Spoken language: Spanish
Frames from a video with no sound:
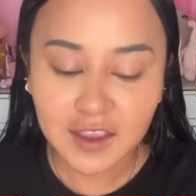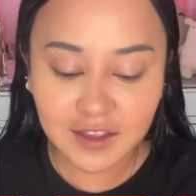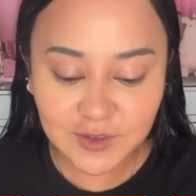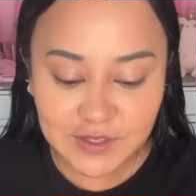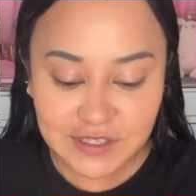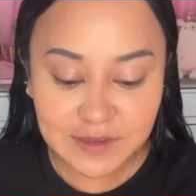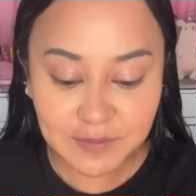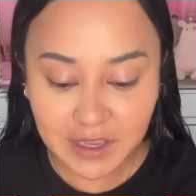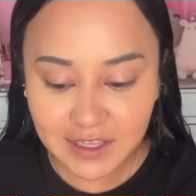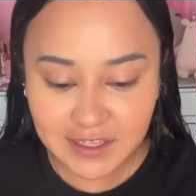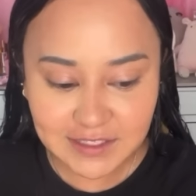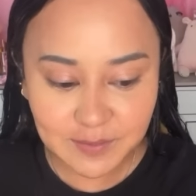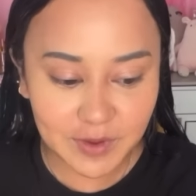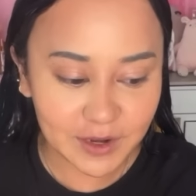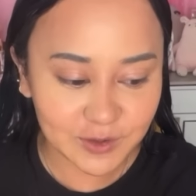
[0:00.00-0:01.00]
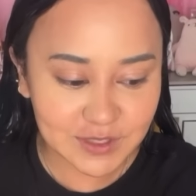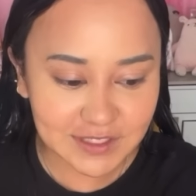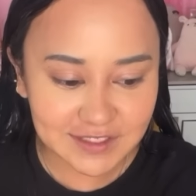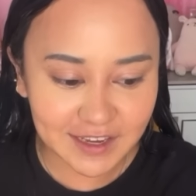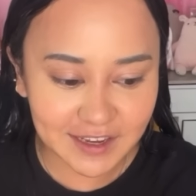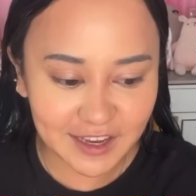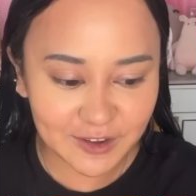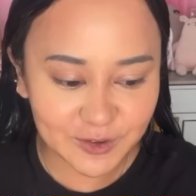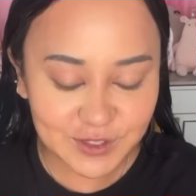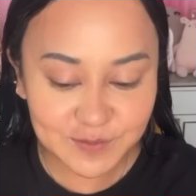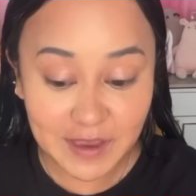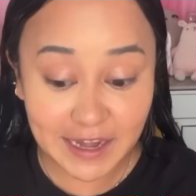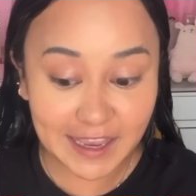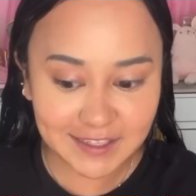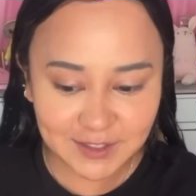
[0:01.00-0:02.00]
Entonces, imagínense para los
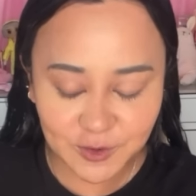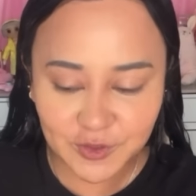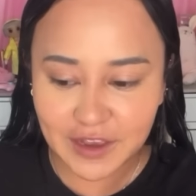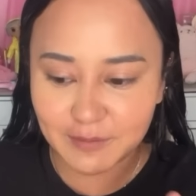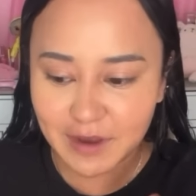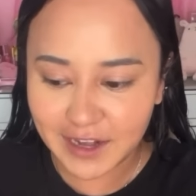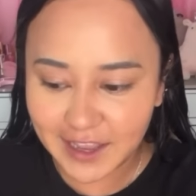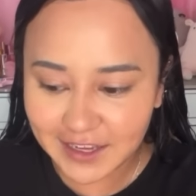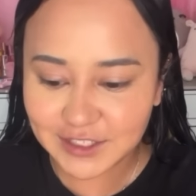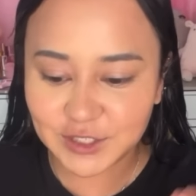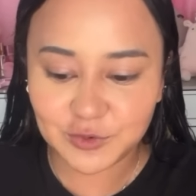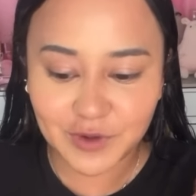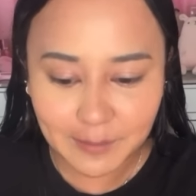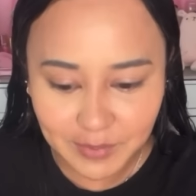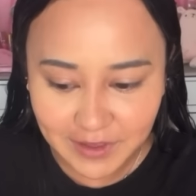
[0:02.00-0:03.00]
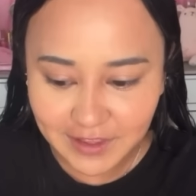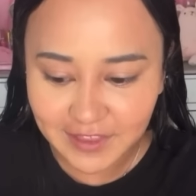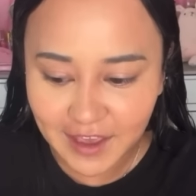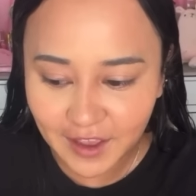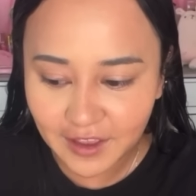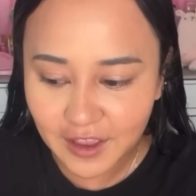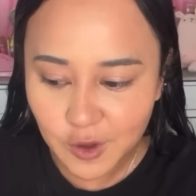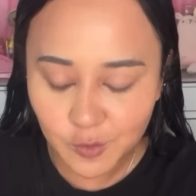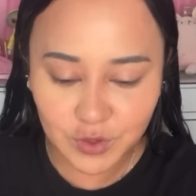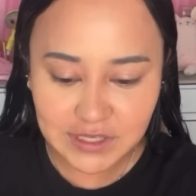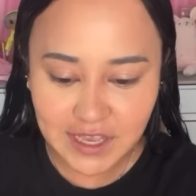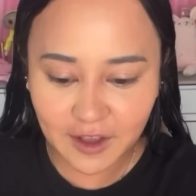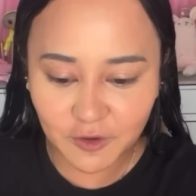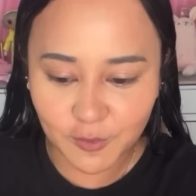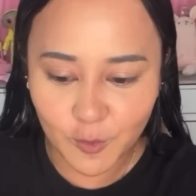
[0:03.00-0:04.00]
extranjeros ver eso del mariachi, una pedida,
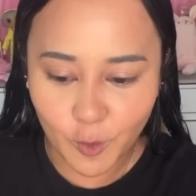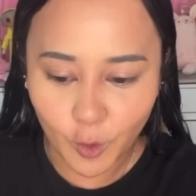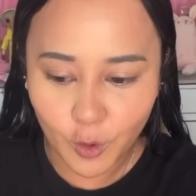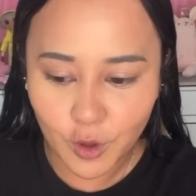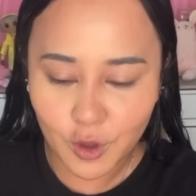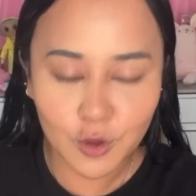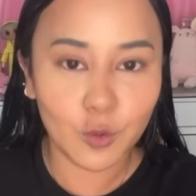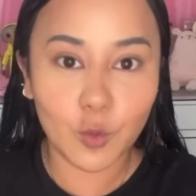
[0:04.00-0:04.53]
pues era como,